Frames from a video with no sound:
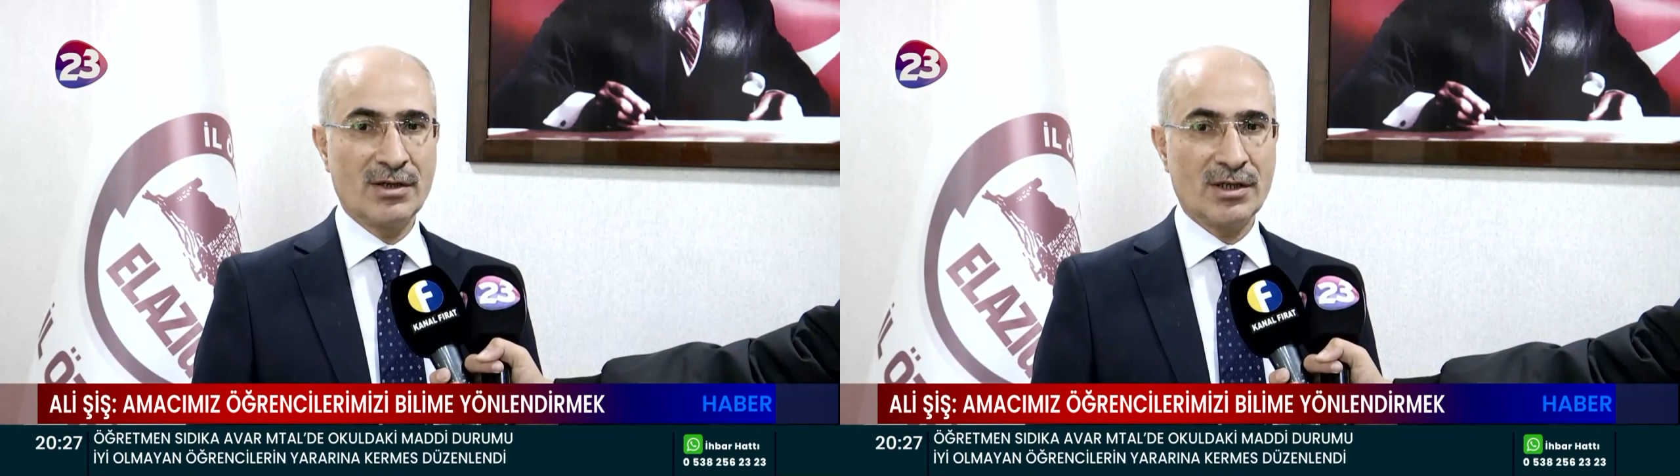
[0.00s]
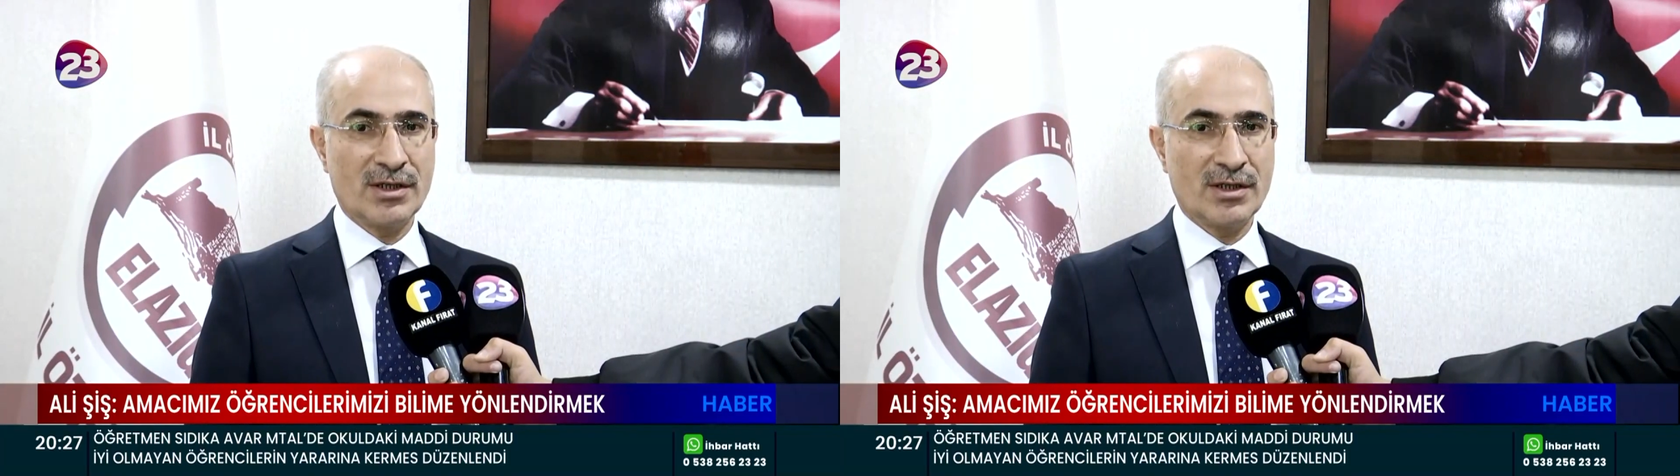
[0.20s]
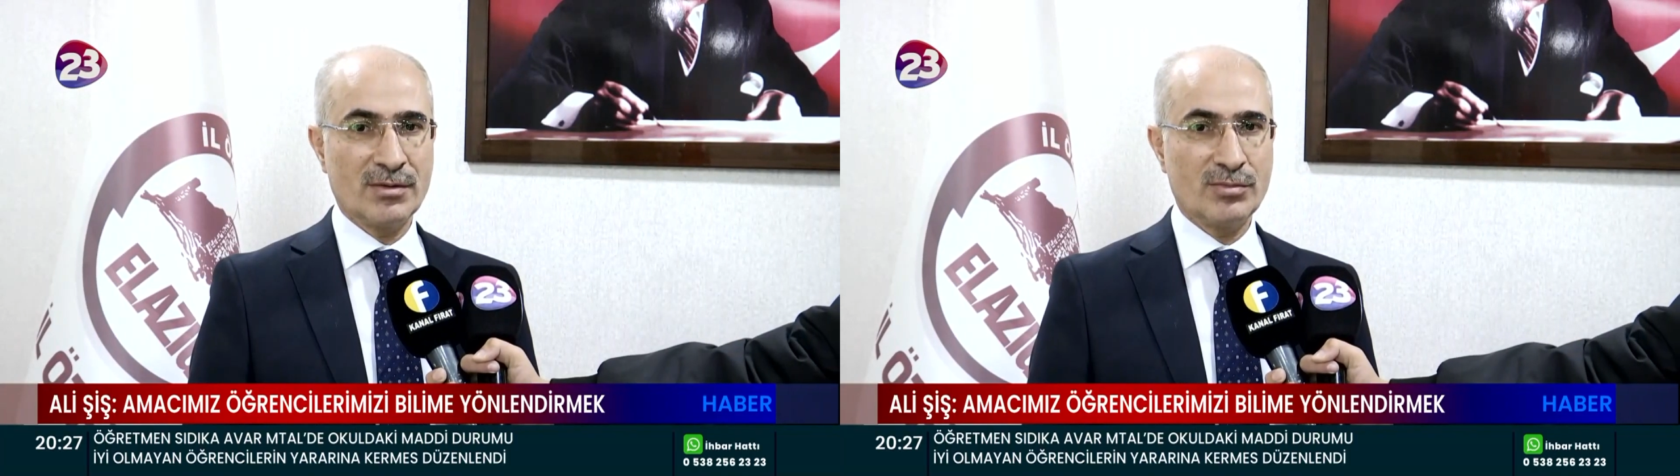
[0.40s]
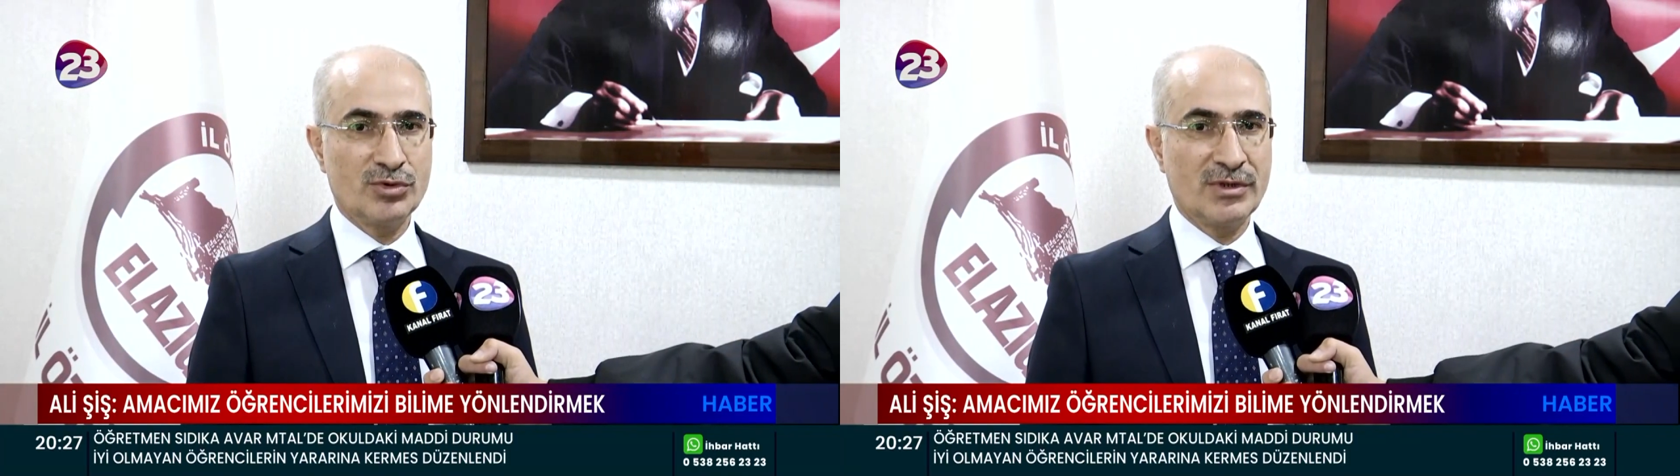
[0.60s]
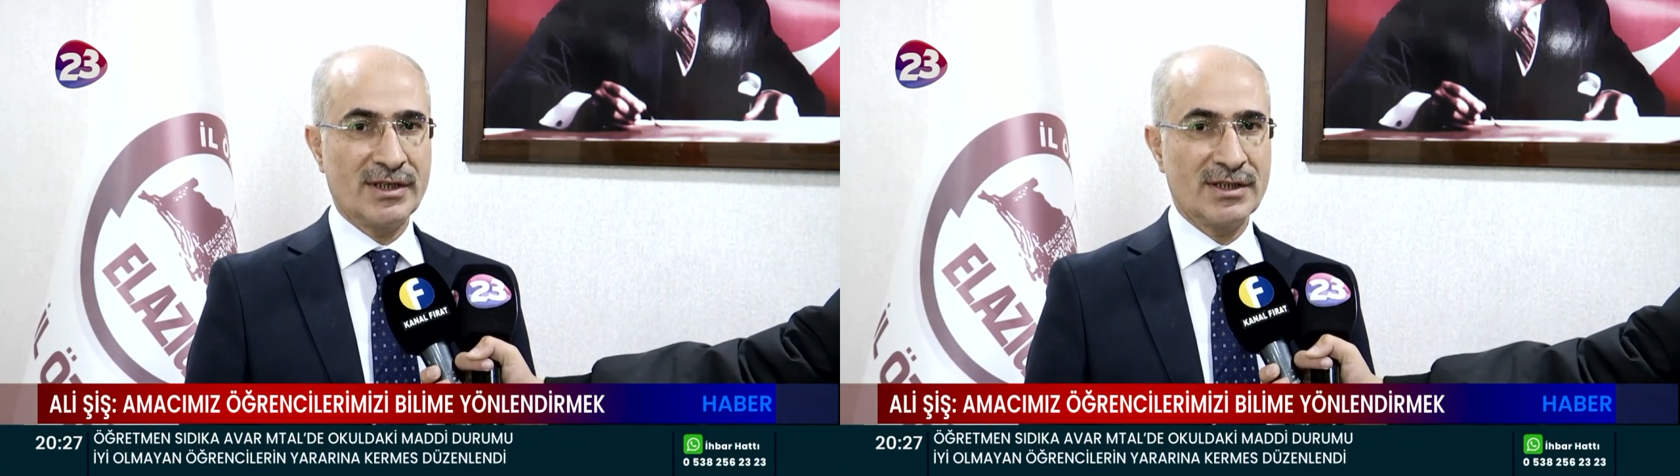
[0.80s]
e,
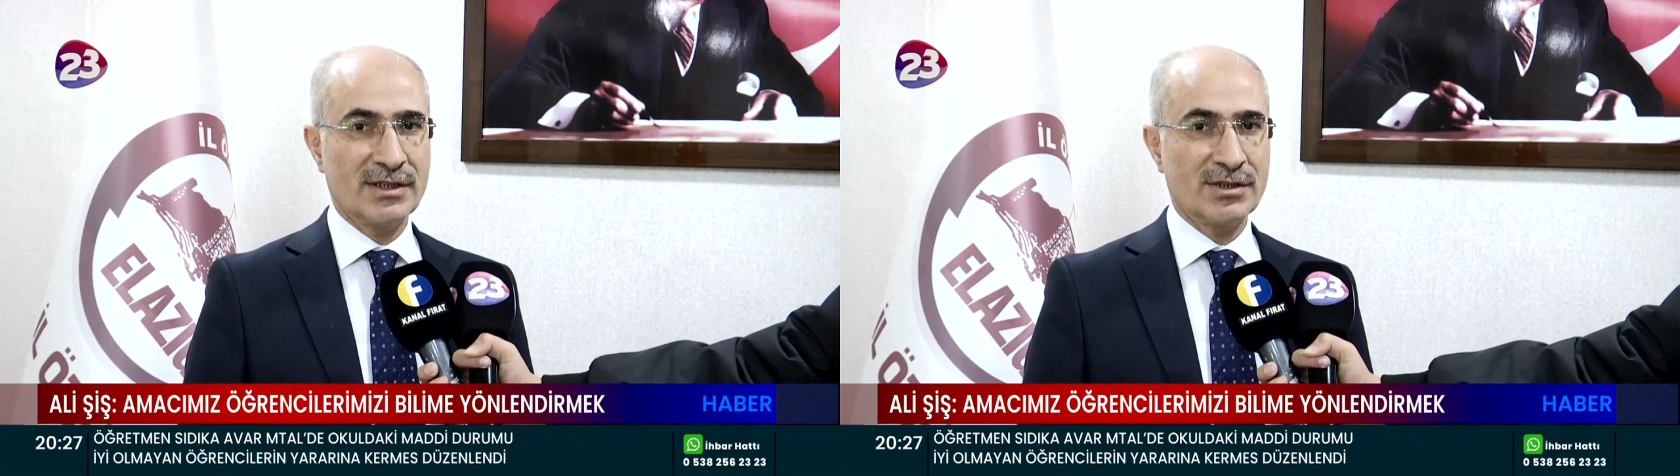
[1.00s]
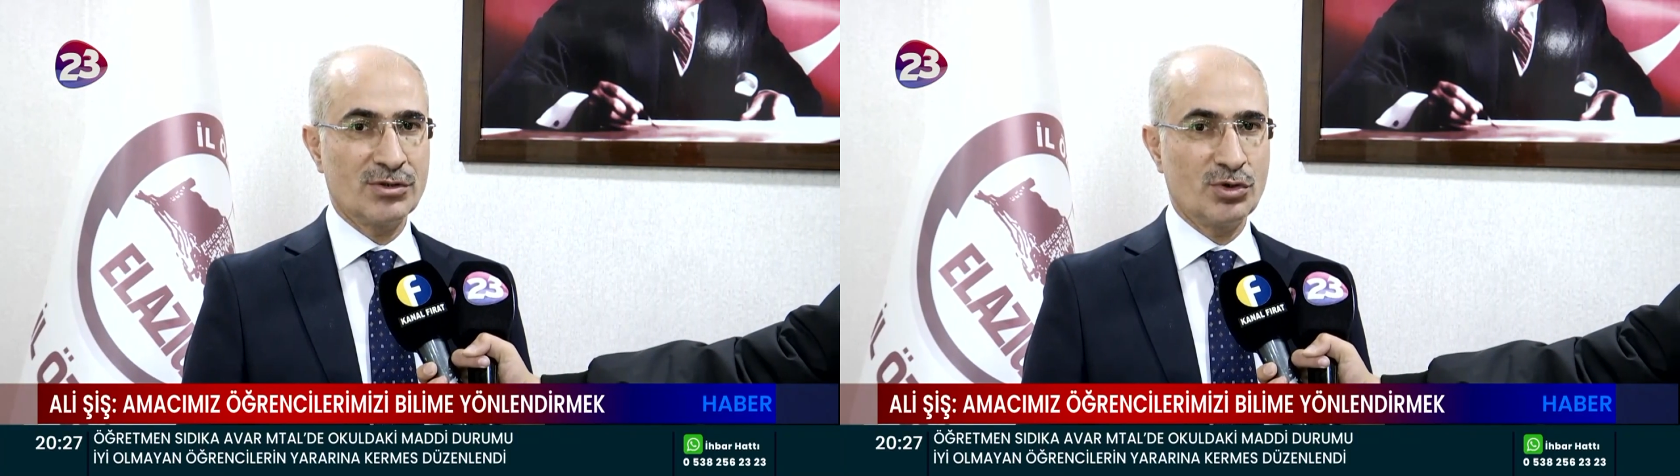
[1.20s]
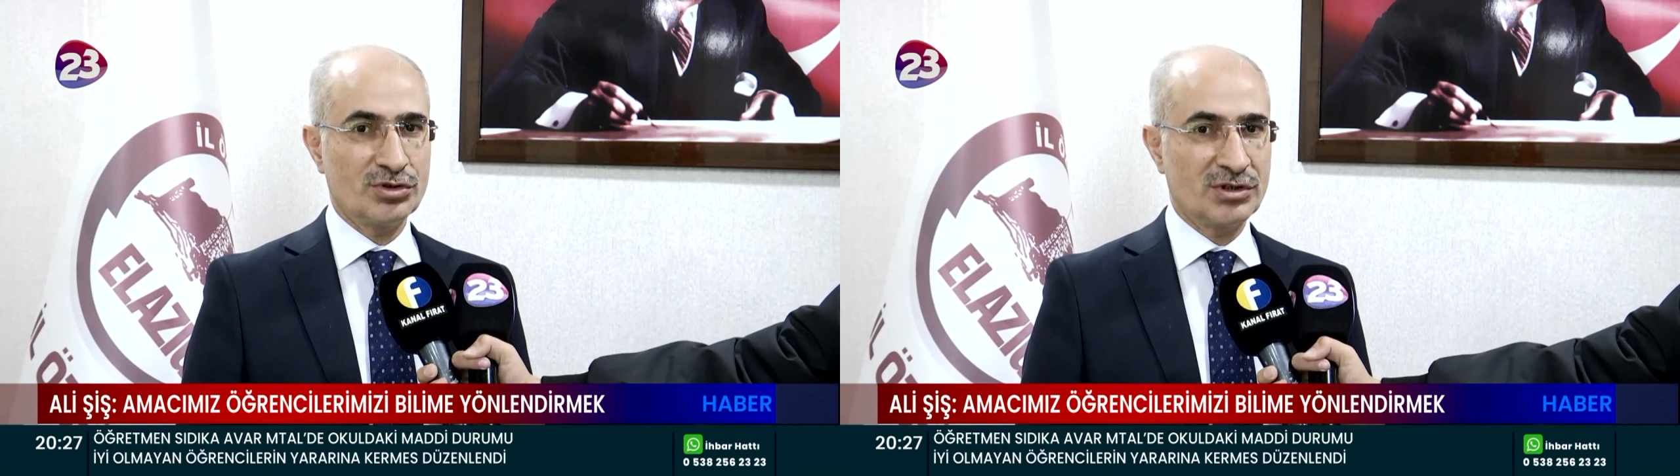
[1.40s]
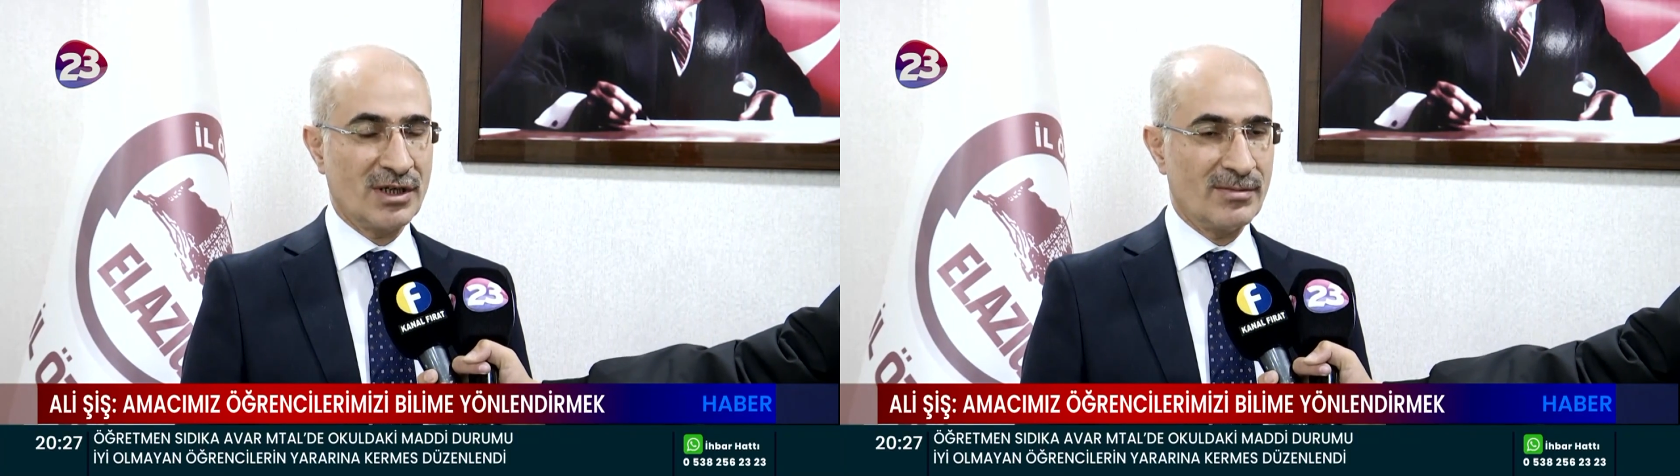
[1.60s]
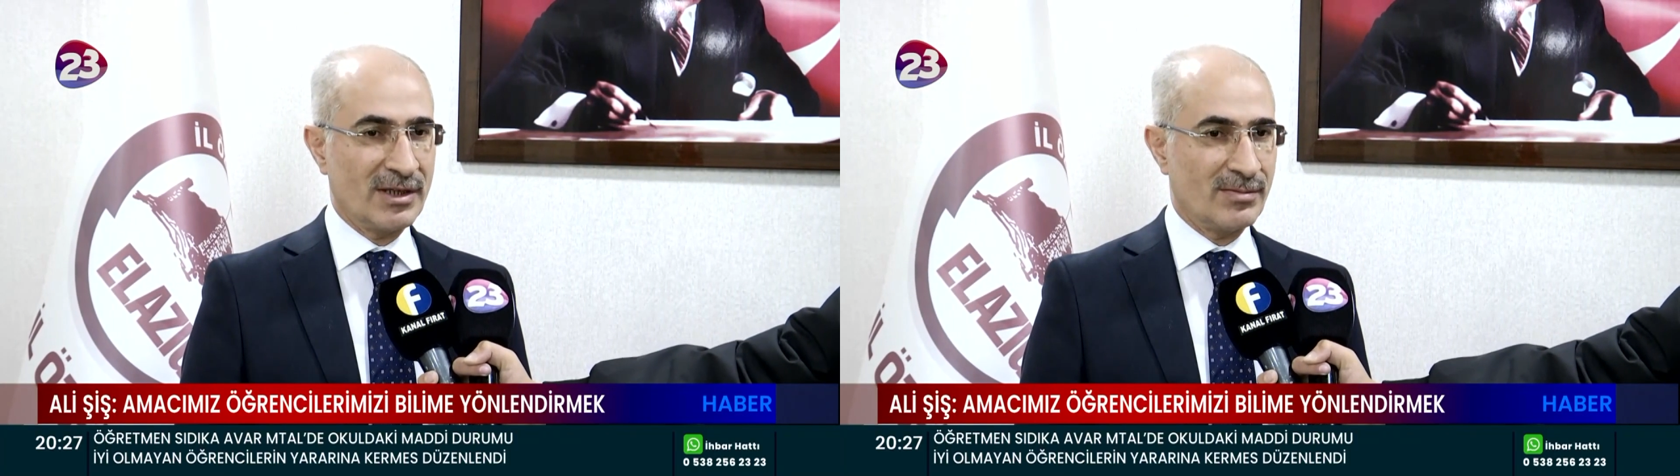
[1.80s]
bunları göstermek